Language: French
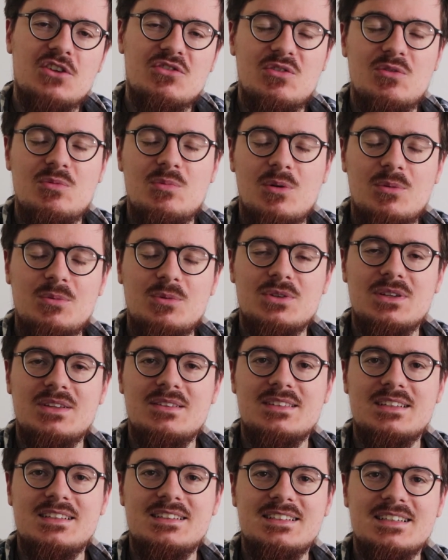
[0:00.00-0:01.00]
je vais vous
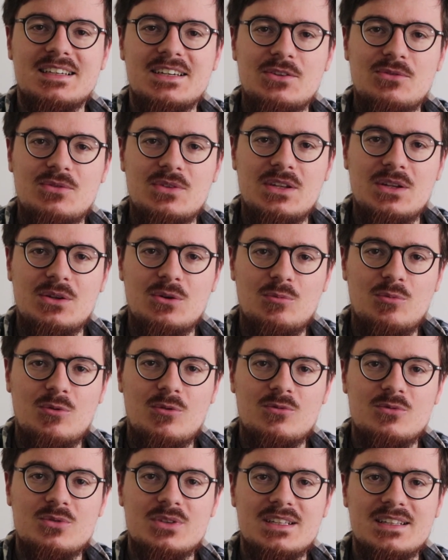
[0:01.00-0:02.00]
proposer une petite série de vidéos
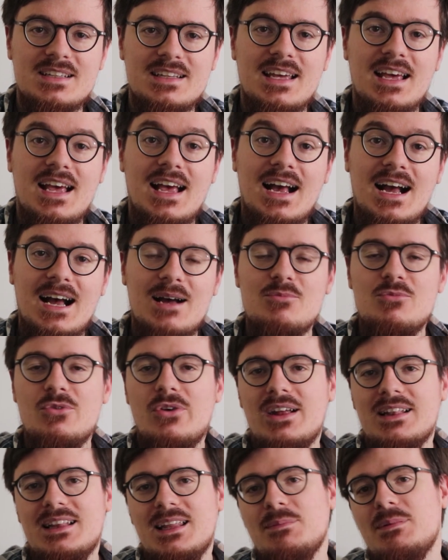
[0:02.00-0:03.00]
pour vous aider à
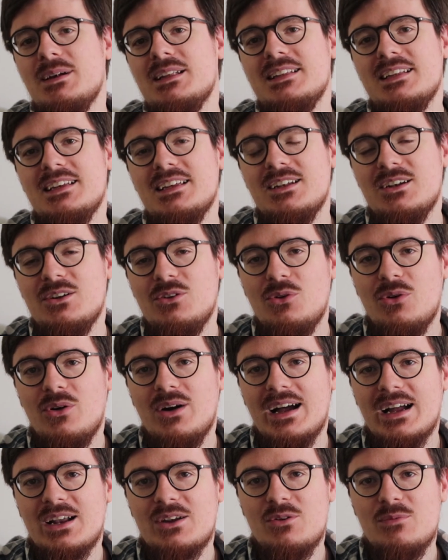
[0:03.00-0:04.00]
mieux interpréter
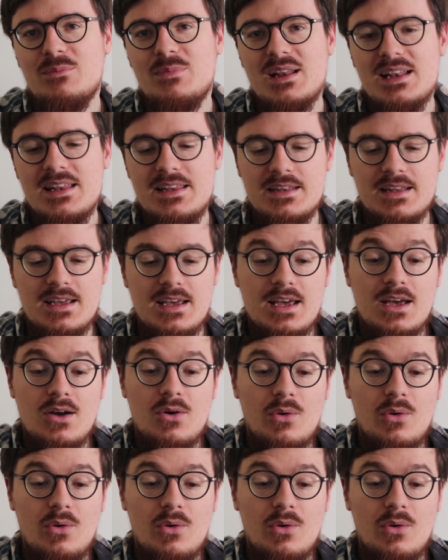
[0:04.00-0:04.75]
l'oracle Béline.